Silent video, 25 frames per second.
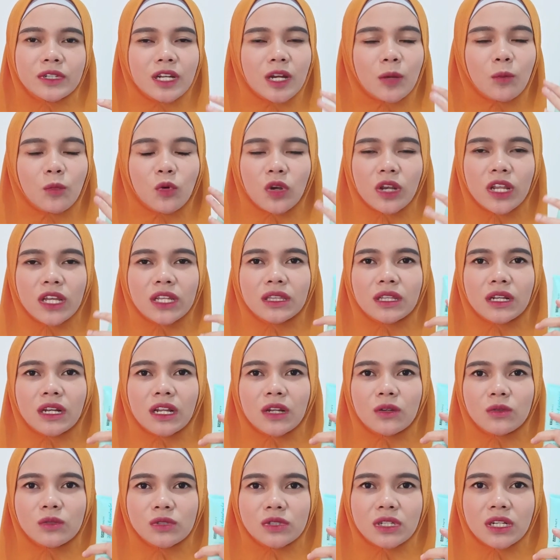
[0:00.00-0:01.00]
nggak boleh
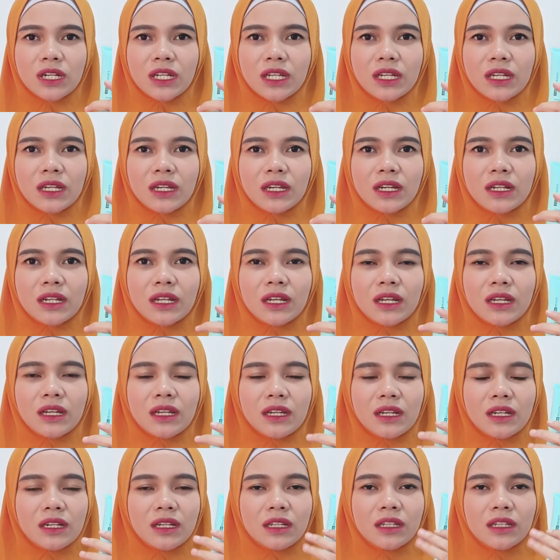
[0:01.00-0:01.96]
terlalu sering karena